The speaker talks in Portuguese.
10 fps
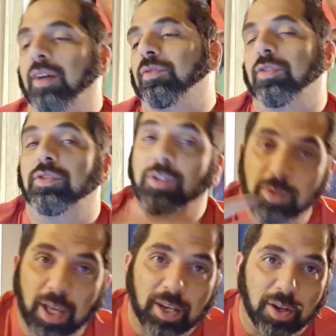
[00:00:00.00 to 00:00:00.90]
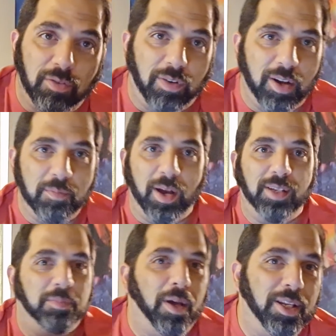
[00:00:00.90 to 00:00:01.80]
Então se não querem que eu fale mais,
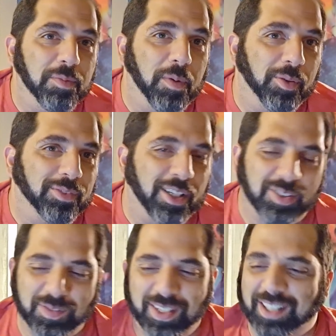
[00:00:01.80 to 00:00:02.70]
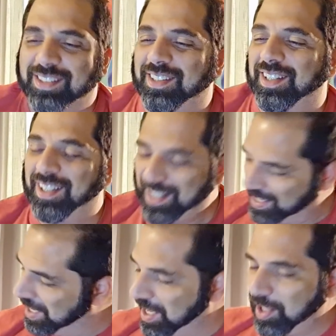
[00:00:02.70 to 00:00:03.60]
parem de perguntar sobre isso.
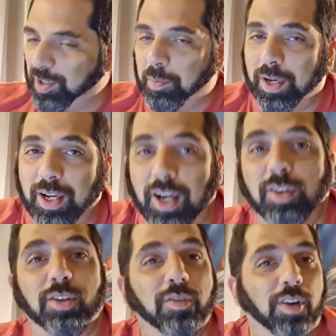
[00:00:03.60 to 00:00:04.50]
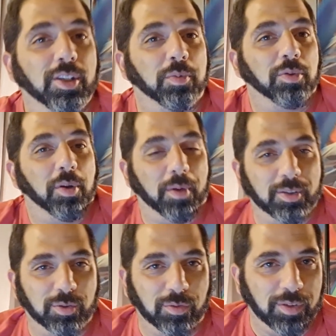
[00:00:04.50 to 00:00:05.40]
Tô brincando, eu vou responder
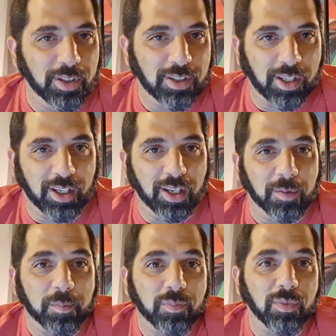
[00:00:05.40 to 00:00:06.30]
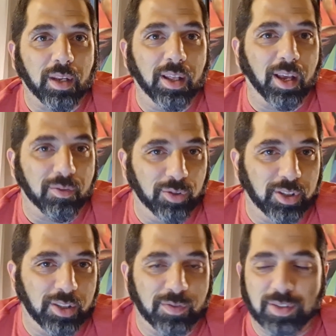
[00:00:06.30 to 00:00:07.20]
umas dúvidas aqui, não é que
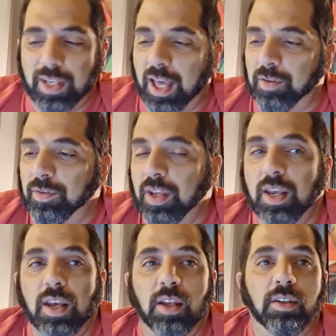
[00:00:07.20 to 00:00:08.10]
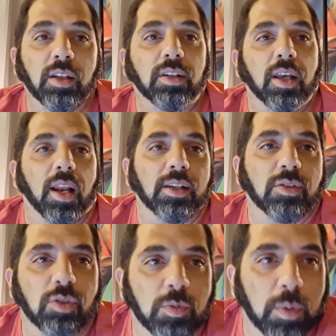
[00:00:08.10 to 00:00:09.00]
vocês fizeram, tanto em
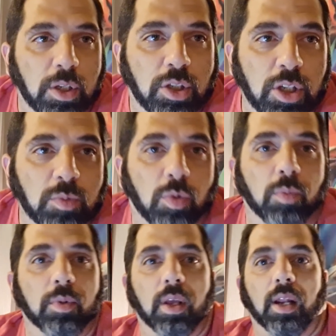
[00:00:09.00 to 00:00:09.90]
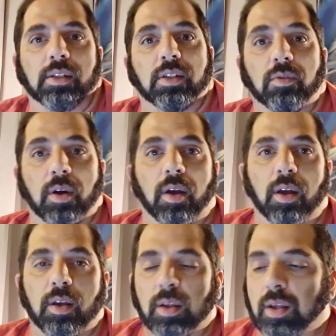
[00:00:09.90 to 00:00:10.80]
relação ao espiritismo como em relação
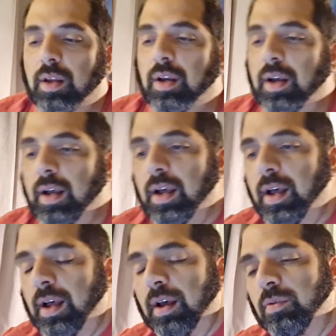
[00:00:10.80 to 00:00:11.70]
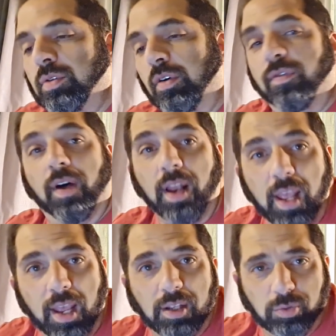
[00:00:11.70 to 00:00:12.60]
a, a o que eu
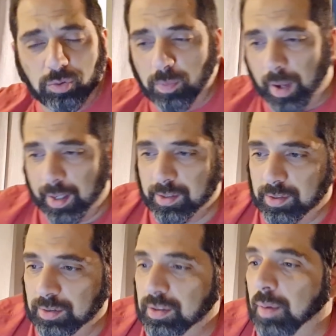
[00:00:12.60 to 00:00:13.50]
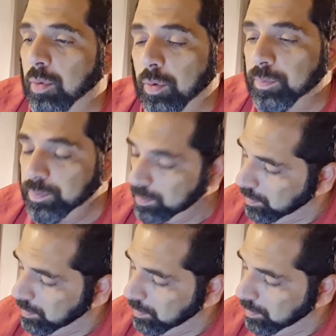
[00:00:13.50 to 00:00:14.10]
falei e tudo mais, tá bom?